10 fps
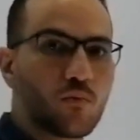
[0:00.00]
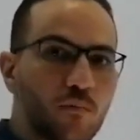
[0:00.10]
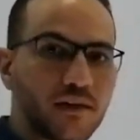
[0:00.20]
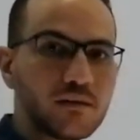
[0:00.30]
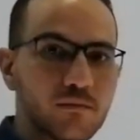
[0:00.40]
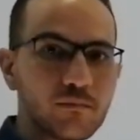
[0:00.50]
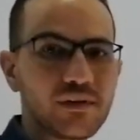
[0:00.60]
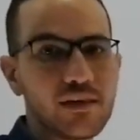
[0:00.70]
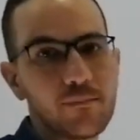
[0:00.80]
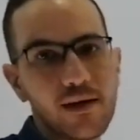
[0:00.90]
عموما
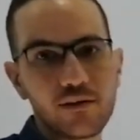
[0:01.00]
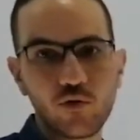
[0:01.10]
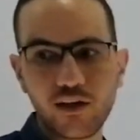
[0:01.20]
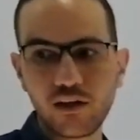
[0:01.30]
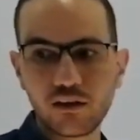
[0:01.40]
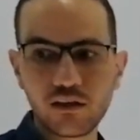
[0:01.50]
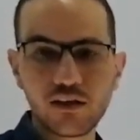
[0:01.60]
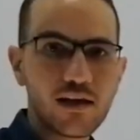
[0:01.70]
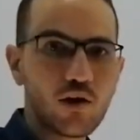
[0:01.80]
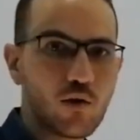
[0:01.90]
بتبقى نوعين
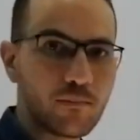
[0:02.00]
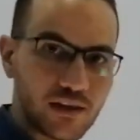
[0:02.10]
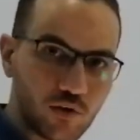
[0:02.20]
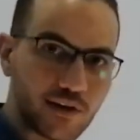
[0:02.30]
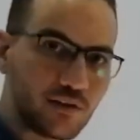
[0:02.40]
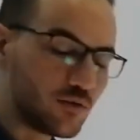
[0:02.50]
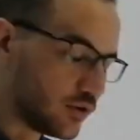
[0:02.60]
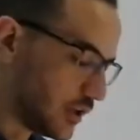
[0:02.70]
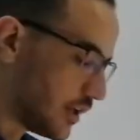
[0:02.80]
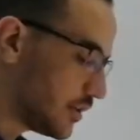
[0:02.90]
ايه هما النوعين
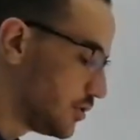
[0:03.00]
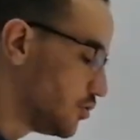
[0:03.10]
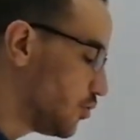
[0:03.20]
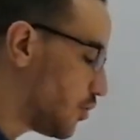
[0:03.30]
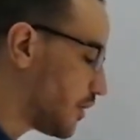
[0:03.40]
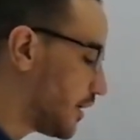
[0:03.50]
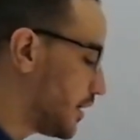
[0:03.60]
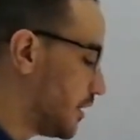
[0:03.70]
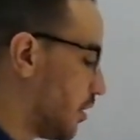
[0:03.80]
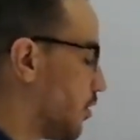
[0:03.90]
دول؟ نوع اللي